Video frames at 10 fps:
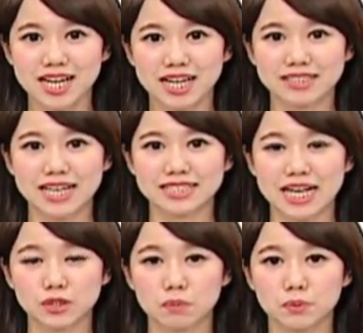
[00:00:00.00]
而大
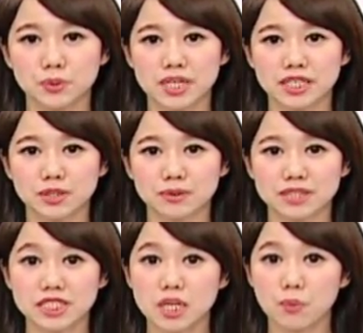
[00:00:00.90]
家都不约而同
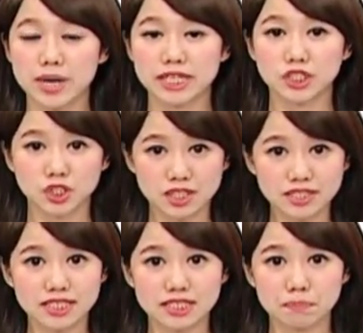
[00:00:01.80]
的认为，升
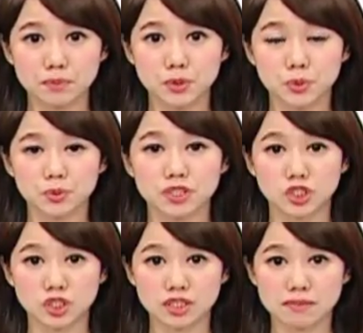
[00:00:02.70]
息不足以
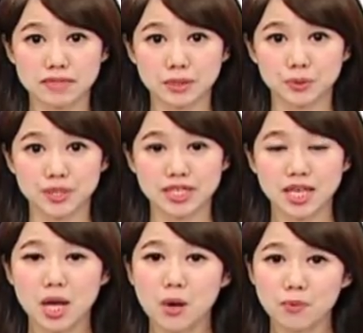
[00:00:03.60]
支撑美元。
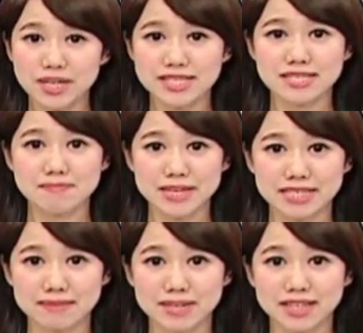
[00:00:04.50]
外资美
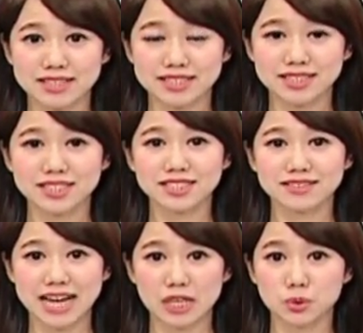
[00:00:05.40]
银美林更是
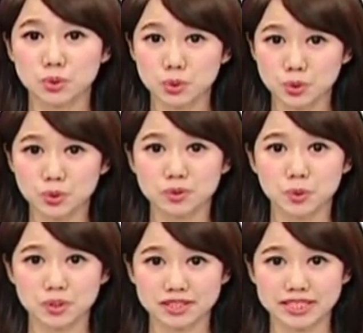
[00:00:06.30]
拿出数
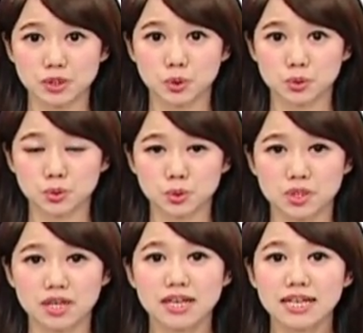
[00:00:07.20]
据点出，
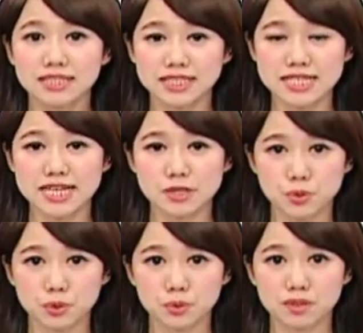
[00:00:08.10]
说现在
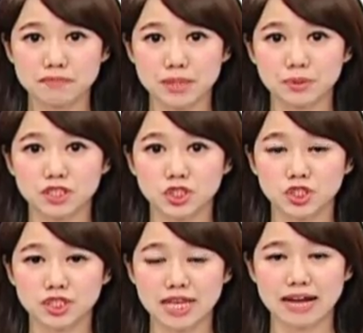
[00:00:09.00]
做多美元的
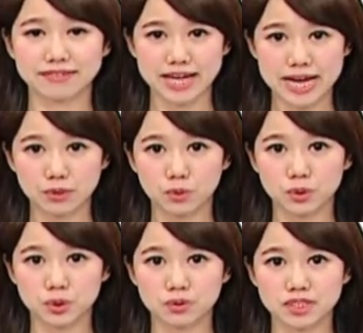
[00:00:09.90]
市场太过
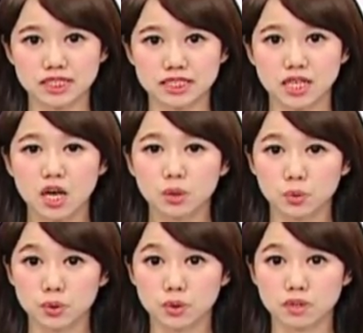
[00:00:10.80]
拥挤，
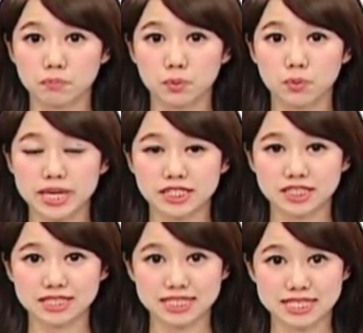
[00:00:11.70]
多头的部位
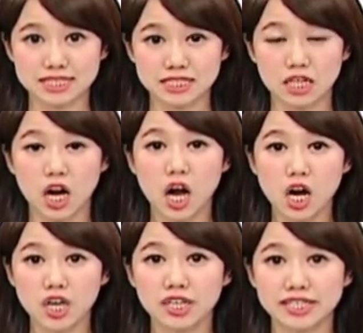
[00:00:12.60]
正接近了
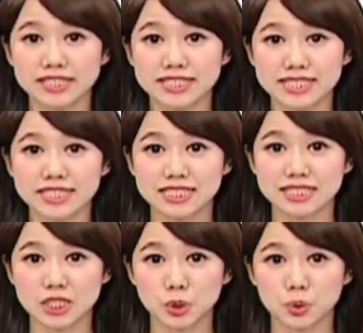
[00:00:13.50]
二零一七
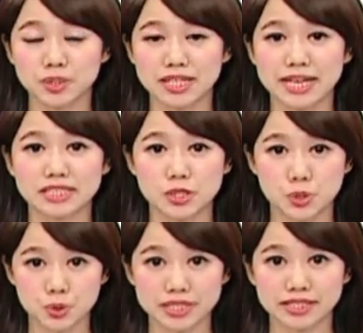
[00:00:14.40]
年初以来的
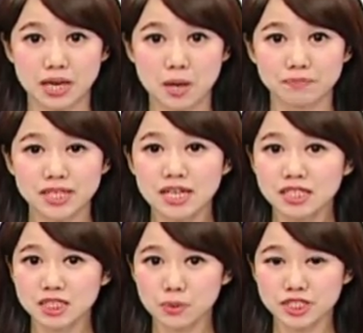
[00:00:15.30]
最高，
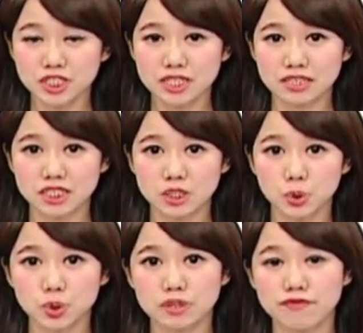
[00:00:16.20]
这为市场情
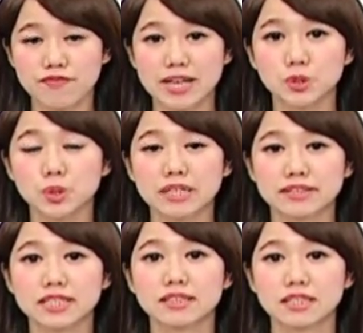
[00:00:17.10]
绪反转
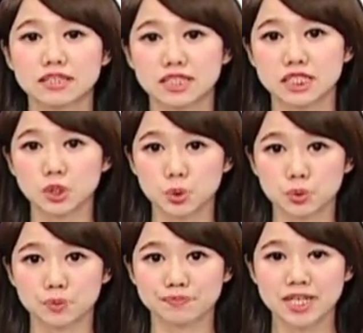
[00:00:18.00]
奠定了基
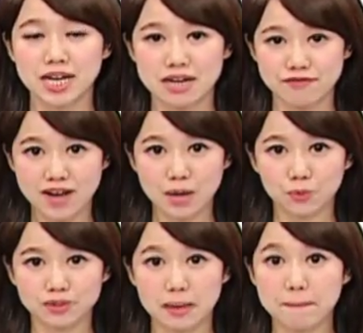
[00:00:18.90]
础。而法
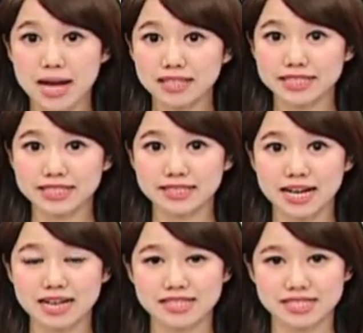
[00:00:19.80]
国的巴黎银
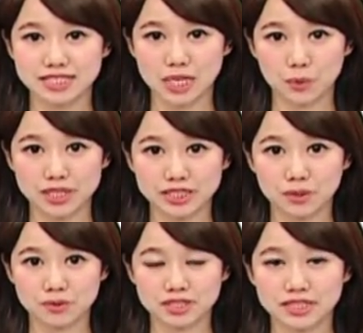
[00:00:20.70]
行资产管理
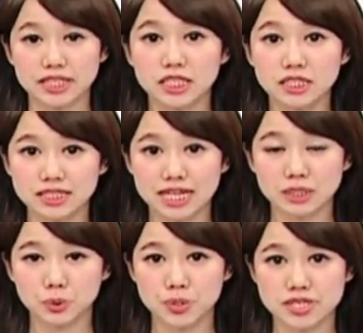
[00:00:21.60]
公司也更加
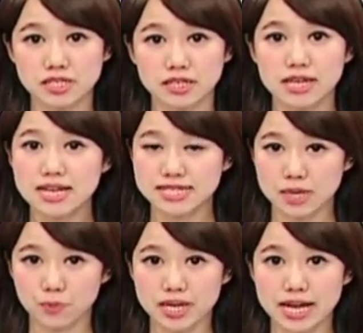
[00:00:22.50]
的预测，在
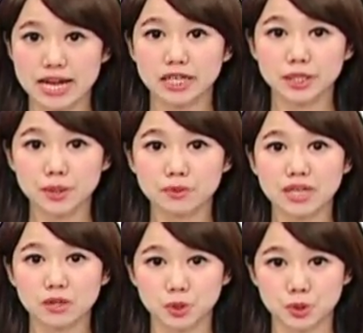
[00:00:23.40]
未来六
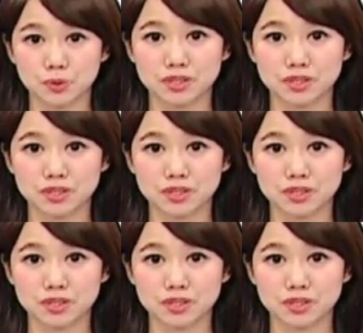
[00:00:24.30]
到九